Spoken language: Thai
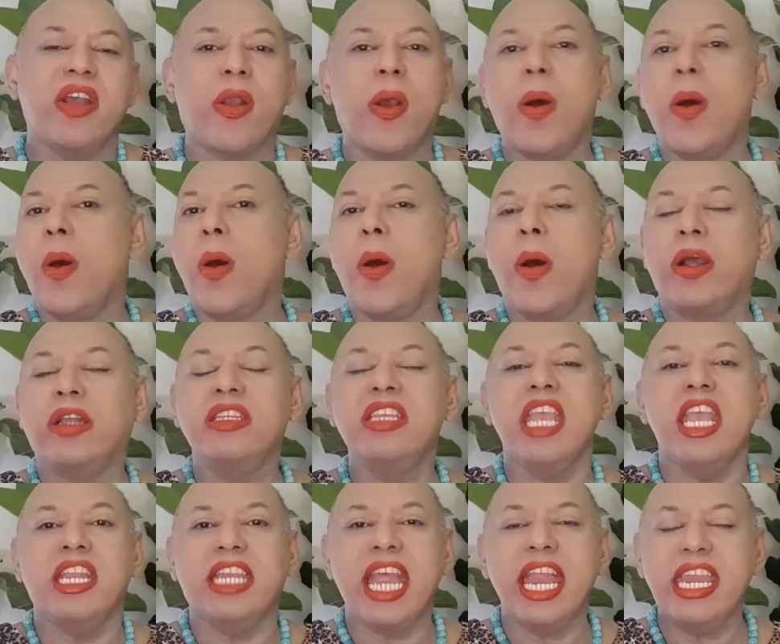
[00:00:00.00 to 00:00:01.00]
ของ
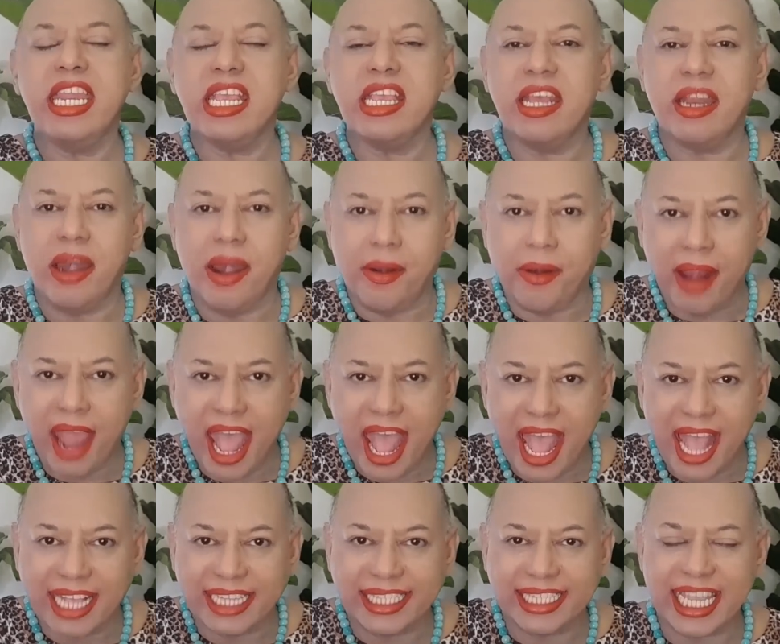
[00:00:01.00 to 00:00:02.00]
ท่านที่เกิดรา
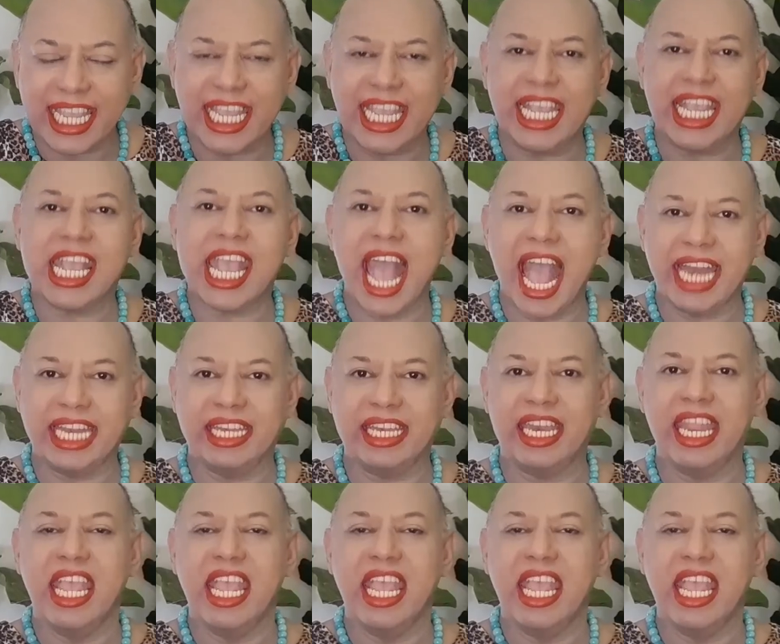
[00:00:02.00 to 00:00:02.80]
ศีกัน